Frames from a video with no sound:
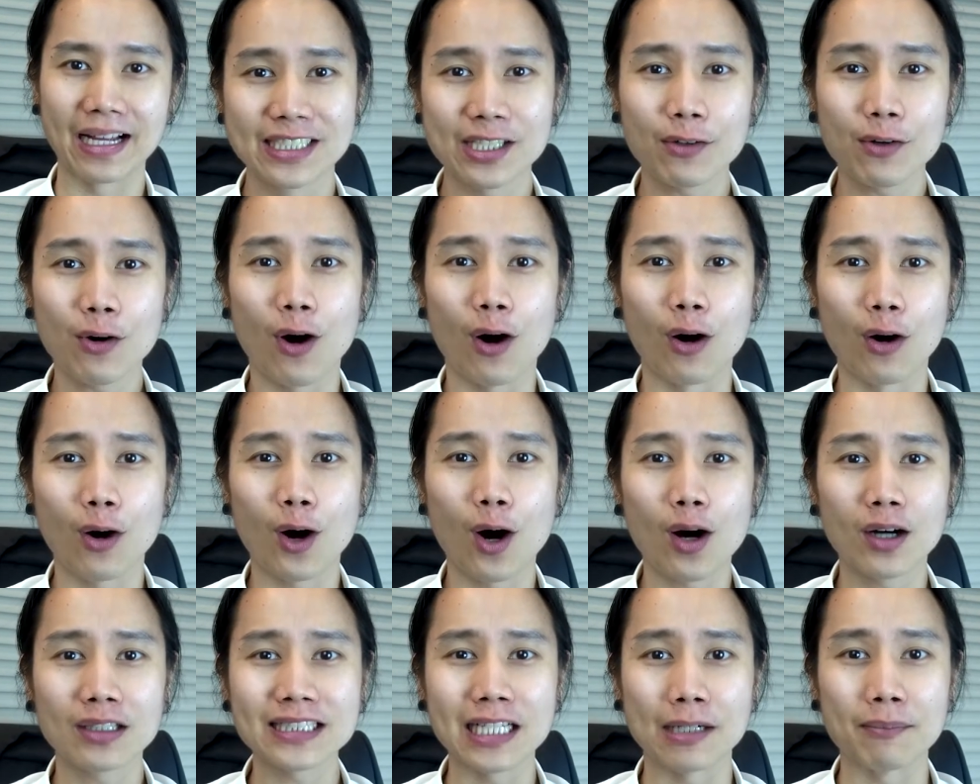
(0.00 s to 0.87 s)
เจ้าของ
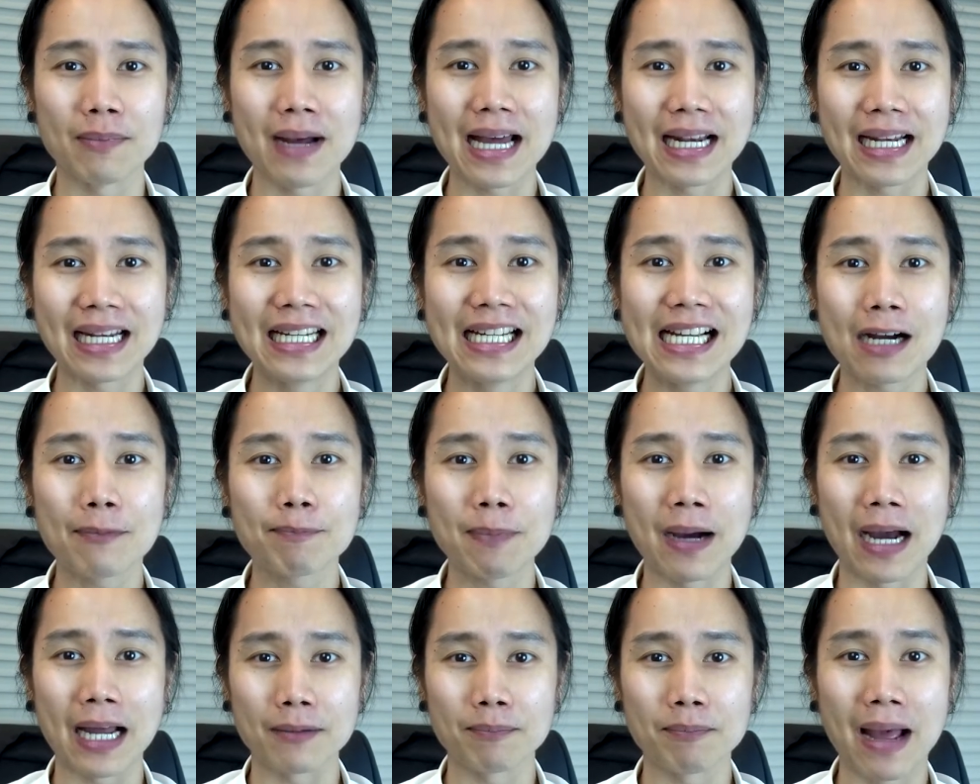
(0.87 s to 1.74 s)
ห้องสามารถเลือก
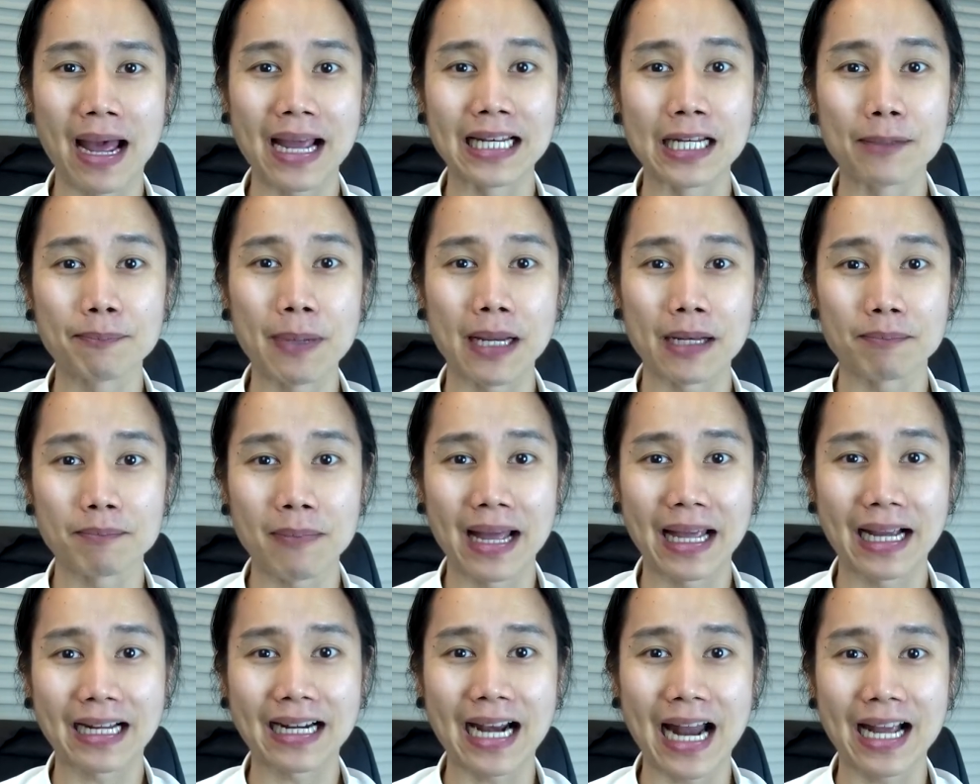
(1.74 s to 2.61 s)
เปิดไมค์หรือปิดไม
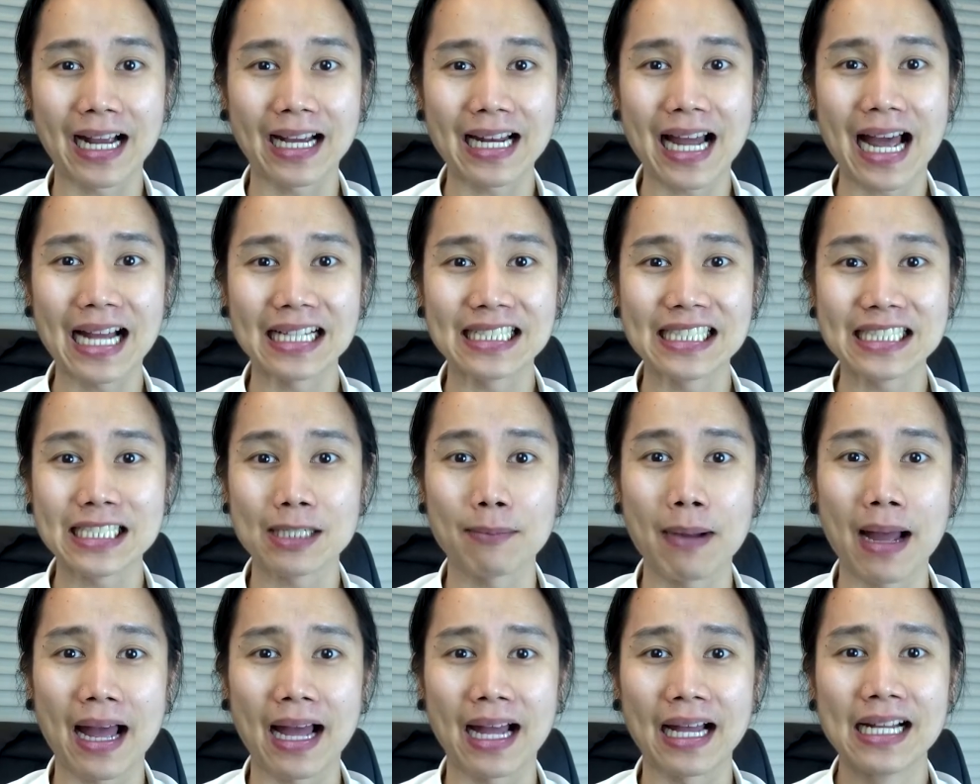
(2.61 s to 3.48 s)
ค์ใครก็ได้ที่จะ
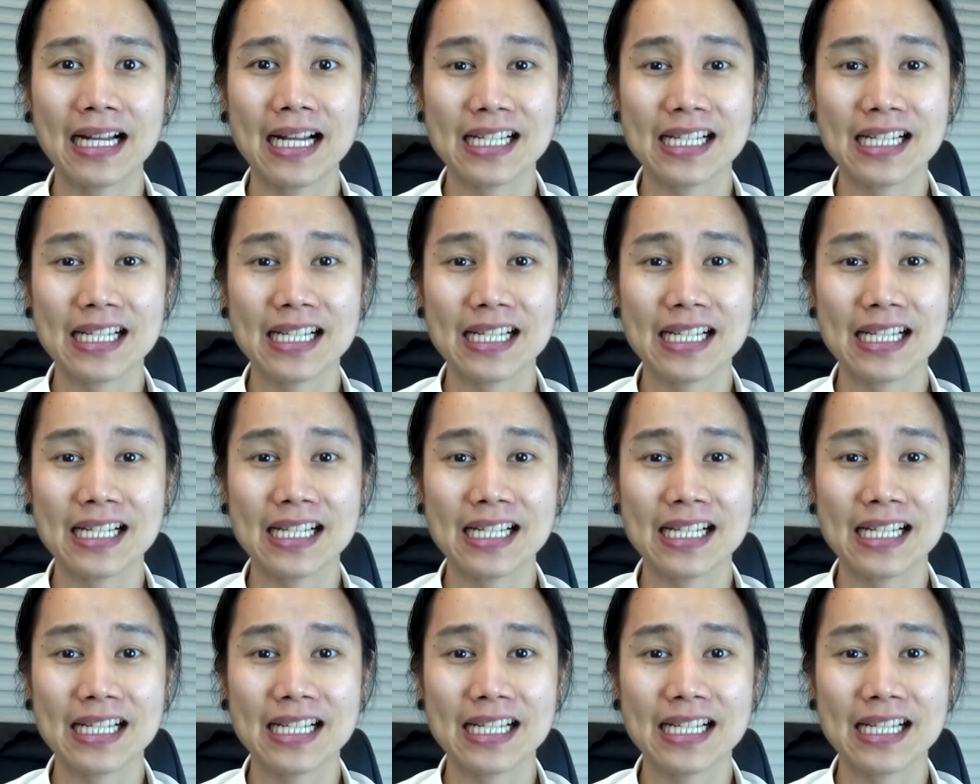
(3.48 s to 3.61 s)
มา